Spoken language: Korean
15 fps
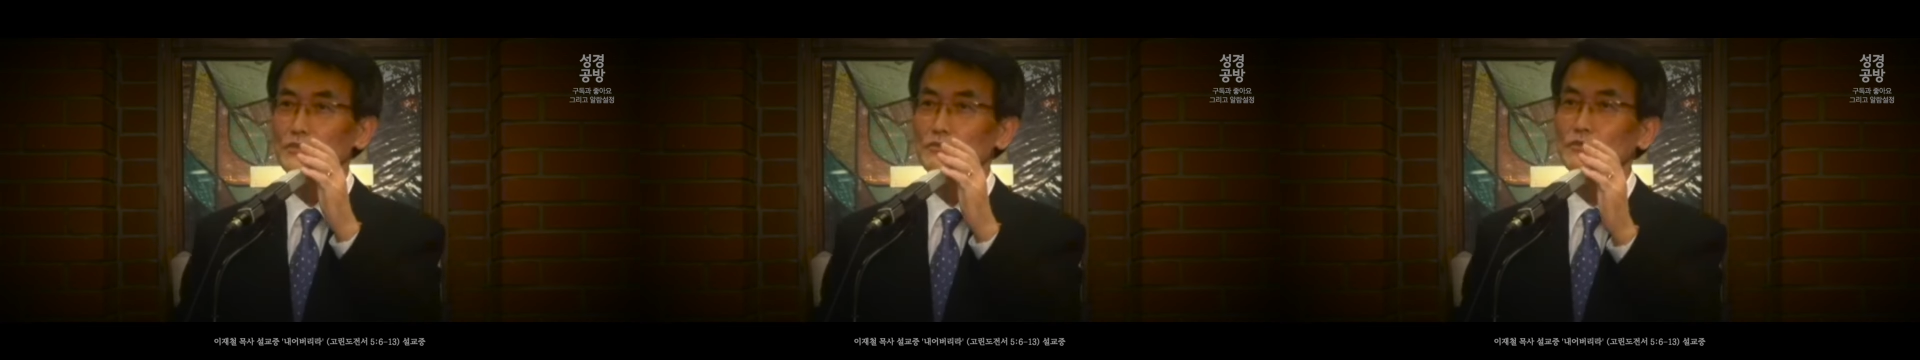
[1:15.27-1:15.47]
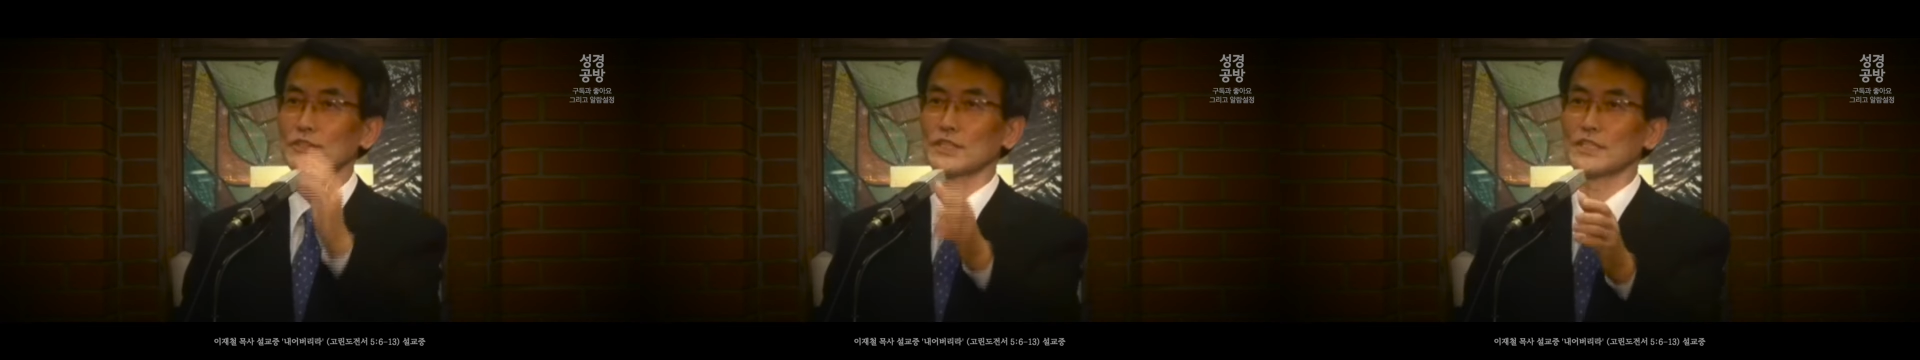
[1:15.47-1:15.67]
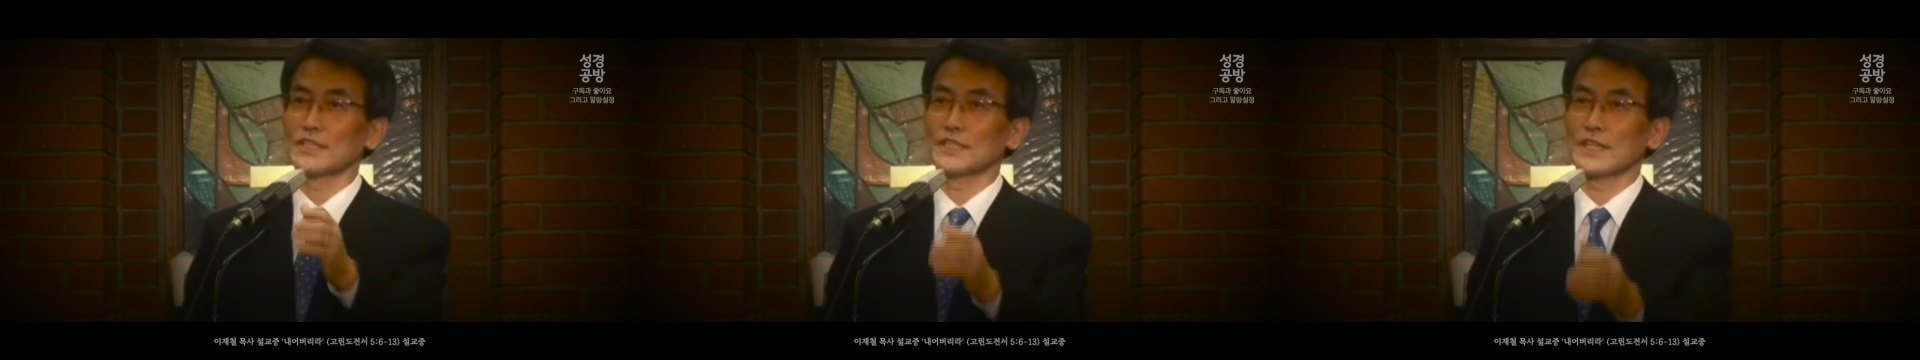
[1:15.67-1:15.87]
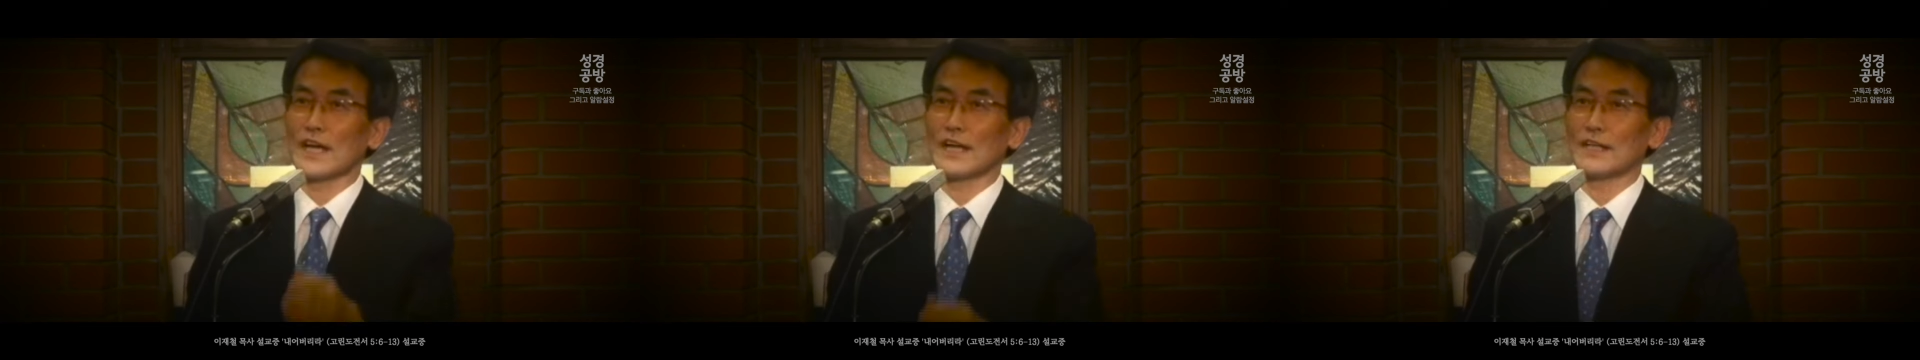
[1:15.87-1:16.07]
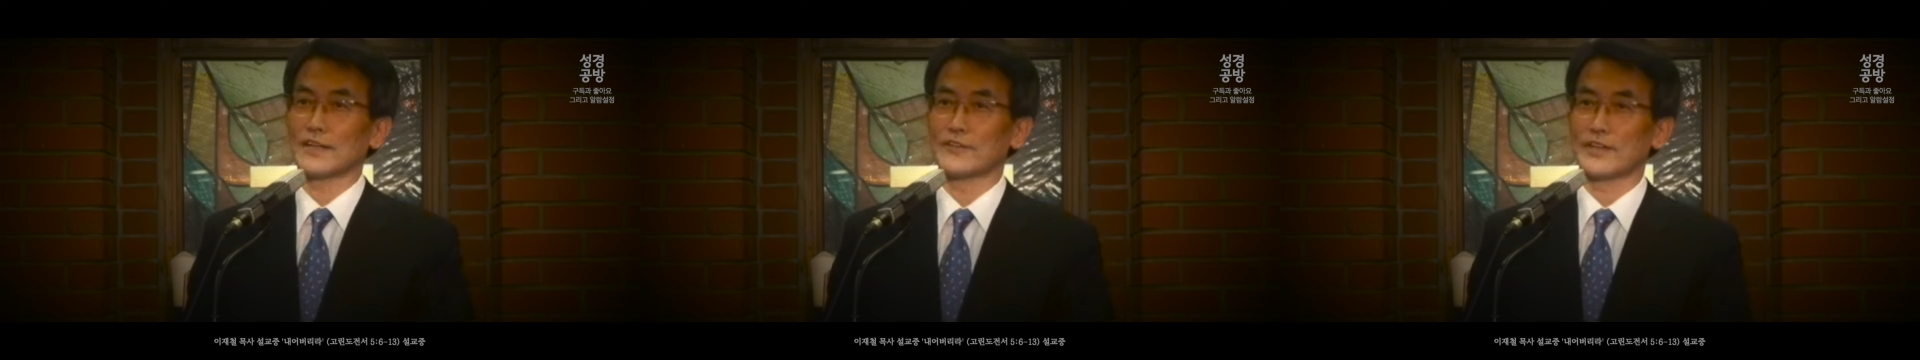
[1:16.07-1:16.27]
우연히 그걸
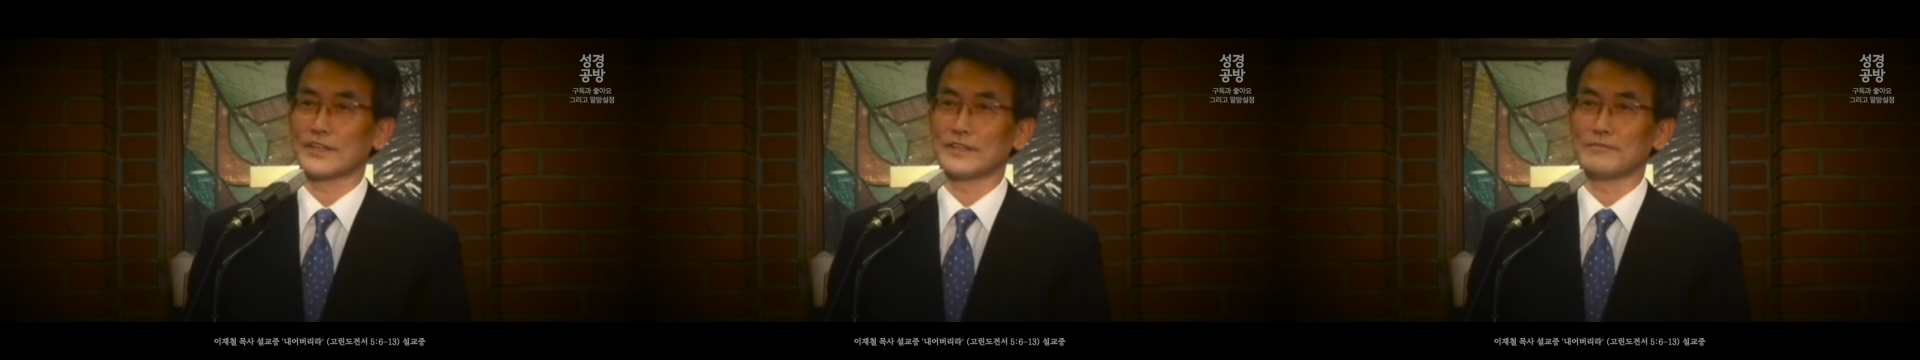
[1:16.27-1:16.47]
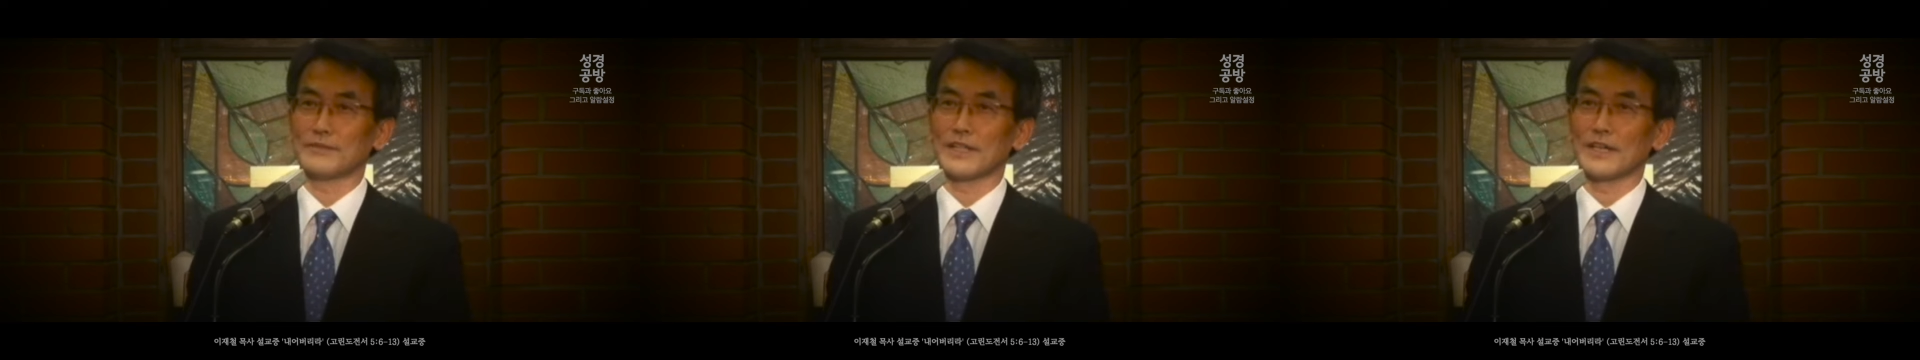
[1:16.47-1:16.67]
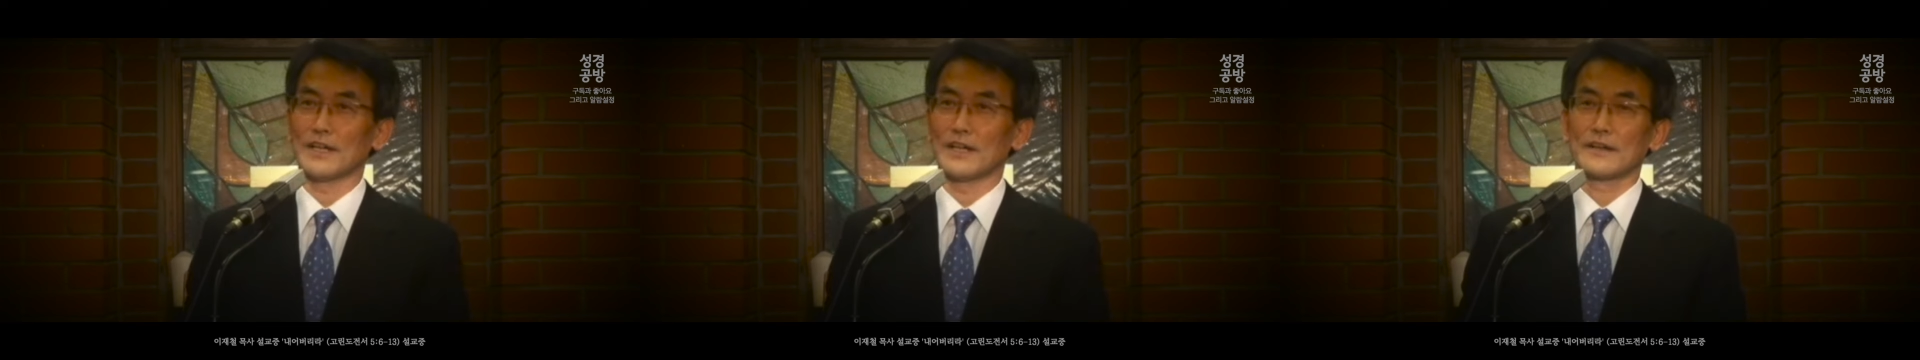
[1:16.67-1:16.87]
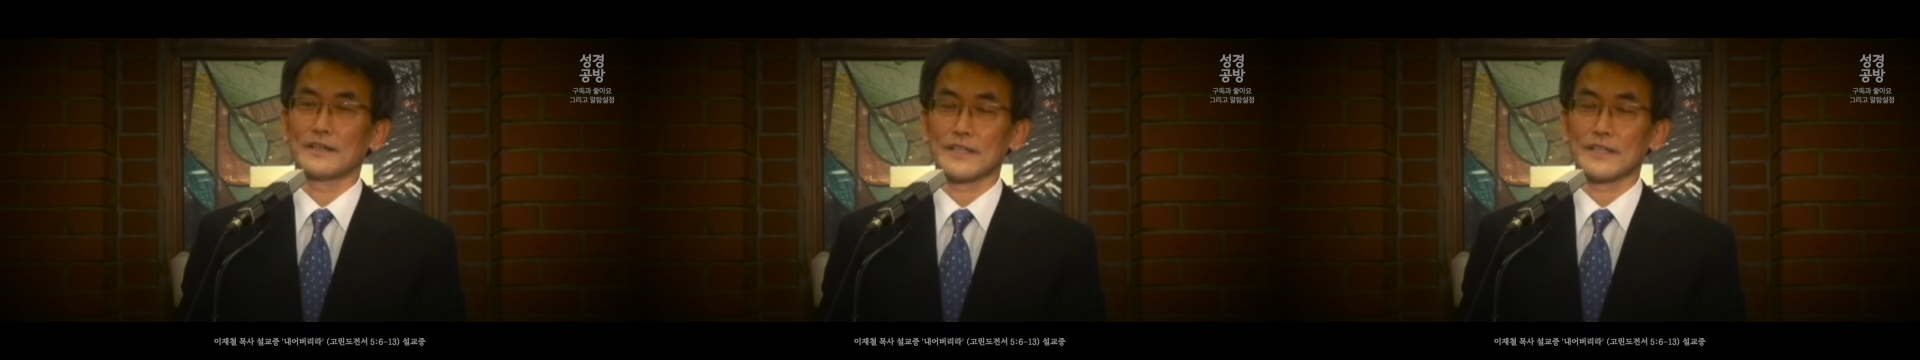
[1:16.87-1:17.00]
알게 된 겁니다.